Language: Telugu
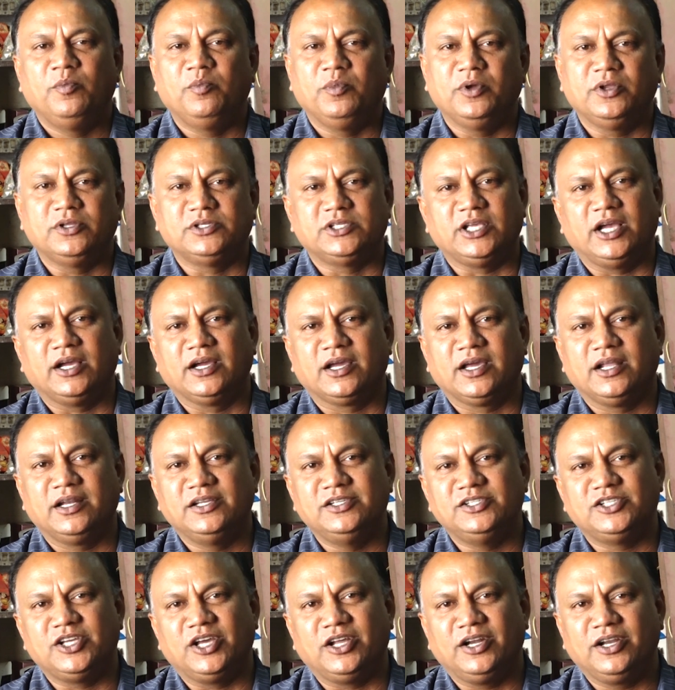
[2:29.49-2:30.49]
మీరు
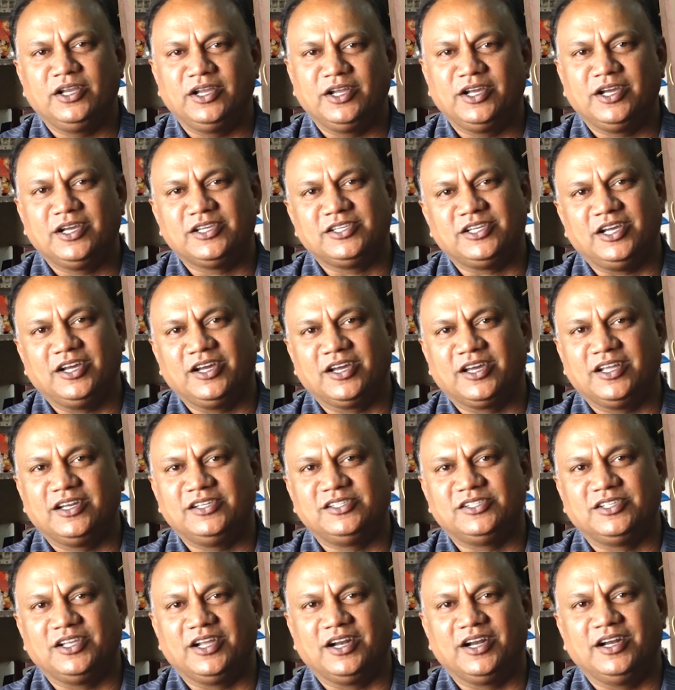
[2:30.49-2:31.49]
సహకరించారు ఇంకా
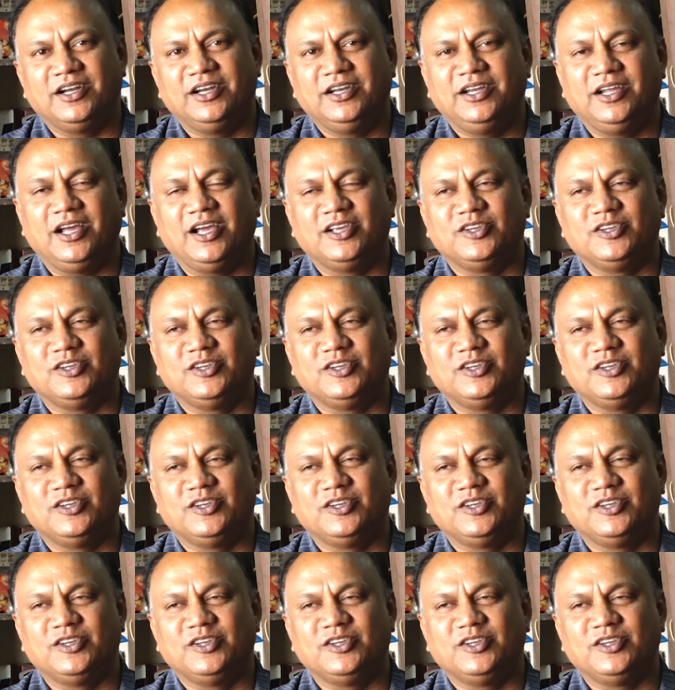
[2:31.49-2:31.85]
సహకరిస్తారని